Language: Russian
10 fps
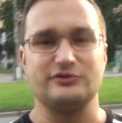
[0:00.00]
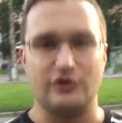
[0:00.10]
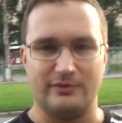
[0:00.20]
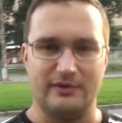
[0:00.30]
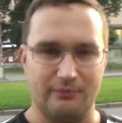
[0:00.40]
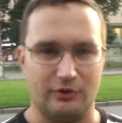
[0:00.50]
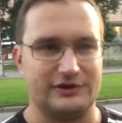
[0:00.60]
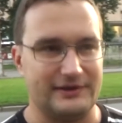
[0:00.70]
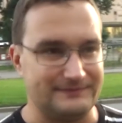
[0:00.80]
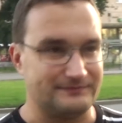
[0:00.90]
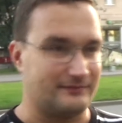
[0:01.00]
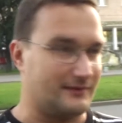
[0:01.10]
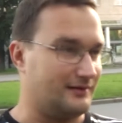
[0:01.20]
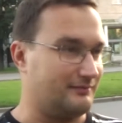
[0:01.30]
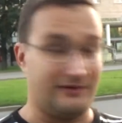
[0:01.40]
сложно быть бодрым,
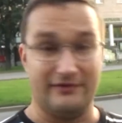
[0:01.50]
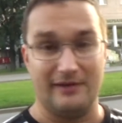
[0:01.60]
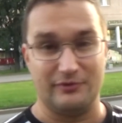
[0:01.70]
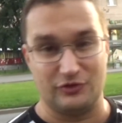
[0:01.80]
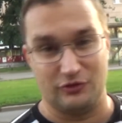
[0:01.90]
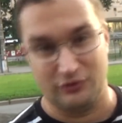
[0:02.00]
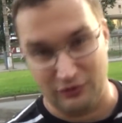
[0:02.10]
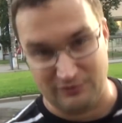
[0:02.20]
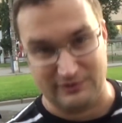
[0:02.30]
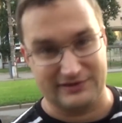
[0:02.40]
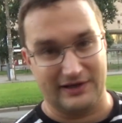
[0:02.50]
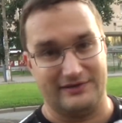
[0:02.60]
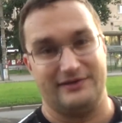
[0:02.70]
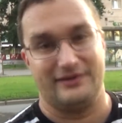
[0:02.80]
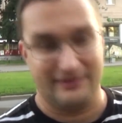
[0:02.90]
проведя бессонную ночь в
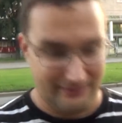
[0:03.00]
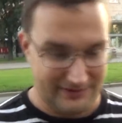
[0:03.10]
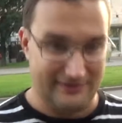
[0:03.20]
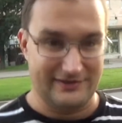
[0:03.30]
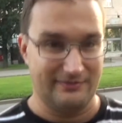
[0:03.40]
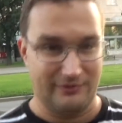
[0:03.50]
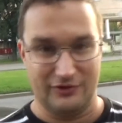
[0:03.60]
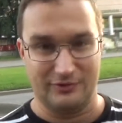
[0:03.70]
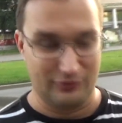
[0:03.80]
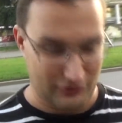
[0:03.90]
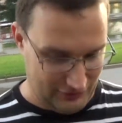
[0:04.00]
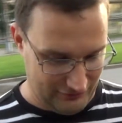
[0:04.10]
плацкарте Москва-Санкт-Петербург,